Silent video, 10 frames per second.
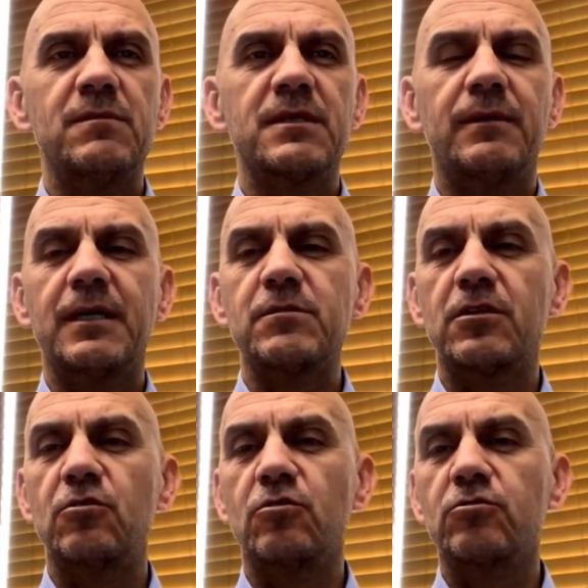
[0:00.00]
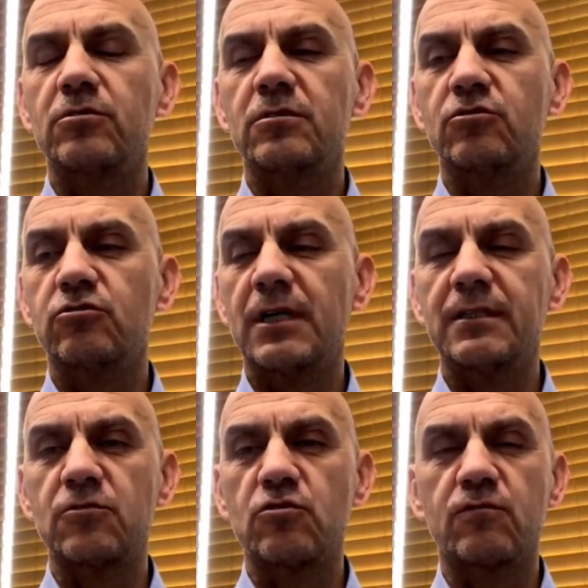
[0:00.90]
bizim zamanımızda da yoktu, şu
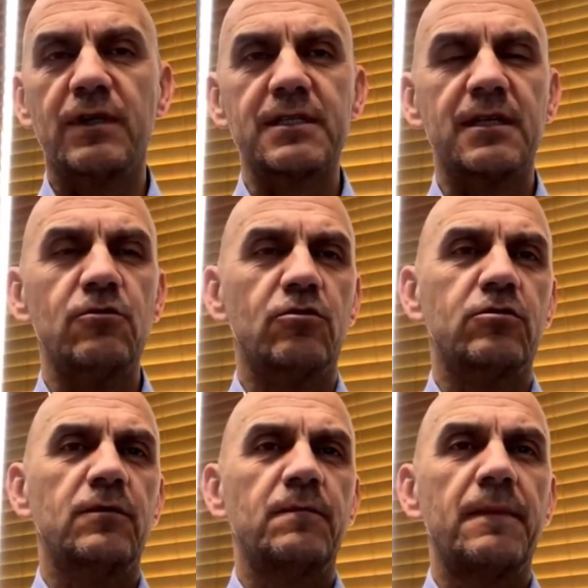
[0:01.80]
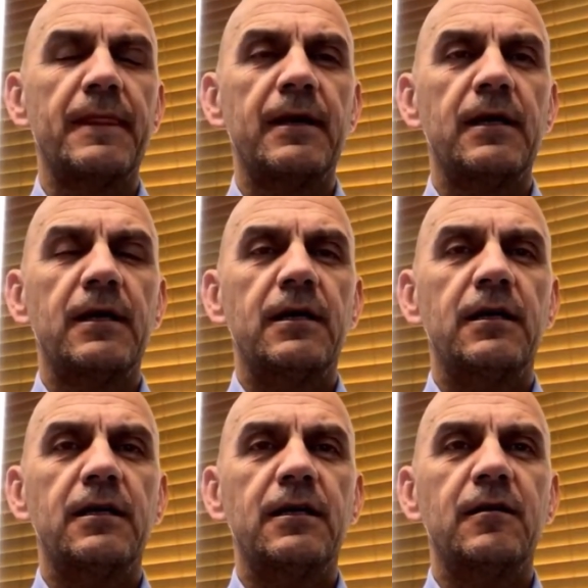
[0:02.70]
anda da çok fazla yok.
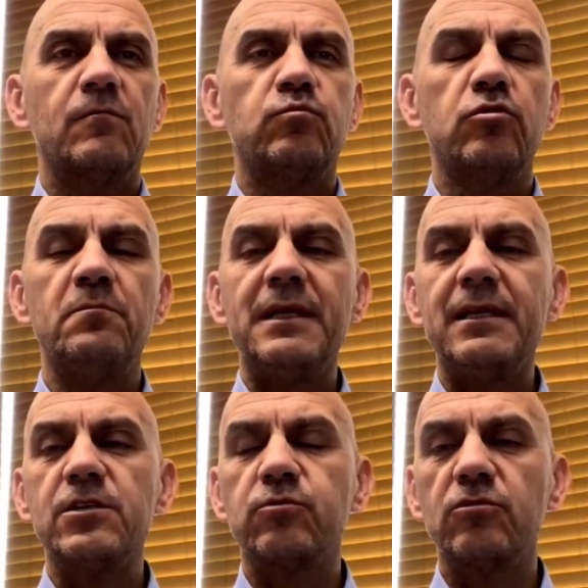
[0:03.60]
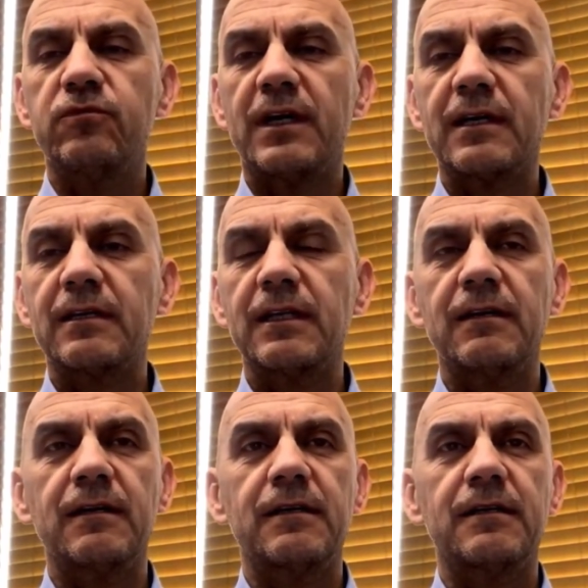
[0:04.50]
E, bu bilinç, bunun
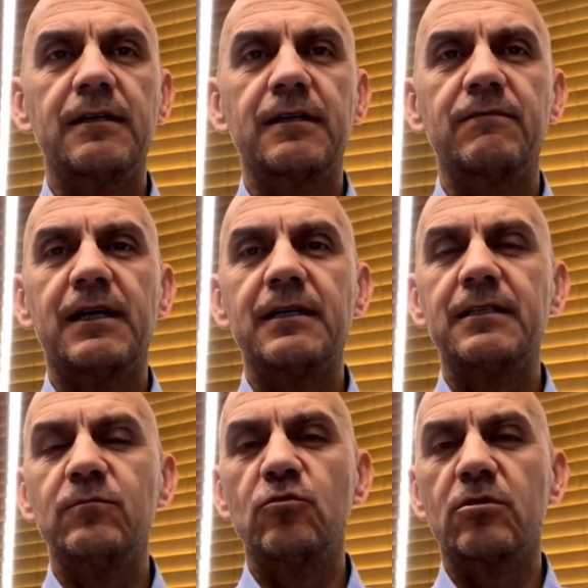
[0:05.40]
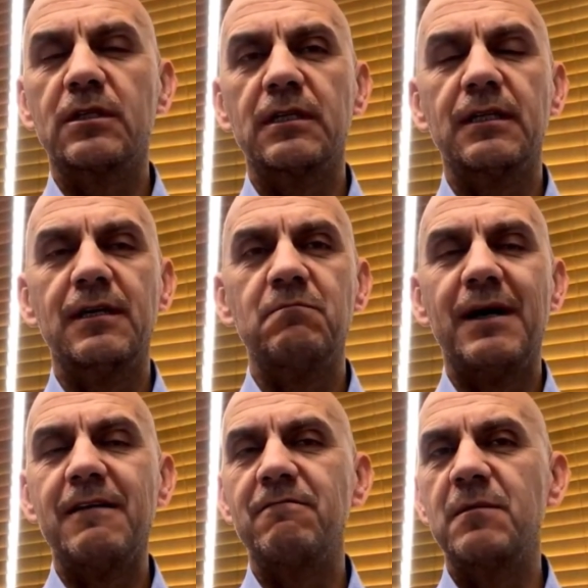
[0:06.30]
farkına e, vardığım noktada
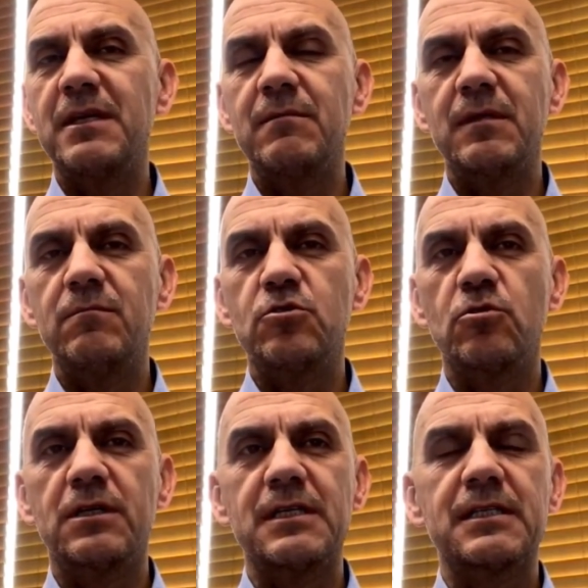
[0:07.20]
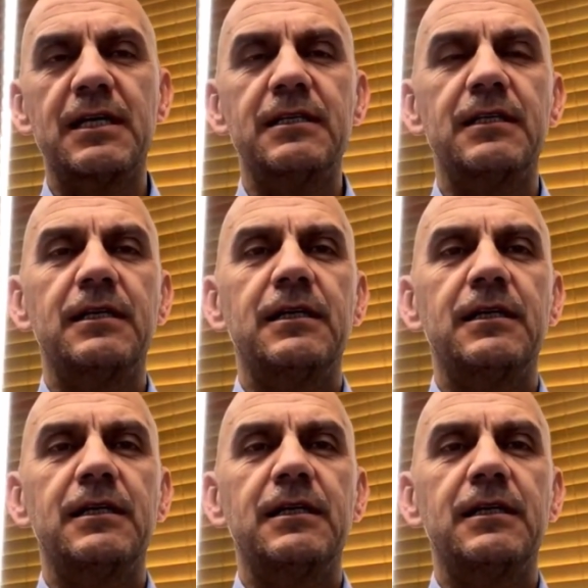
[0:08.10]
ben de benim gibi birçok insan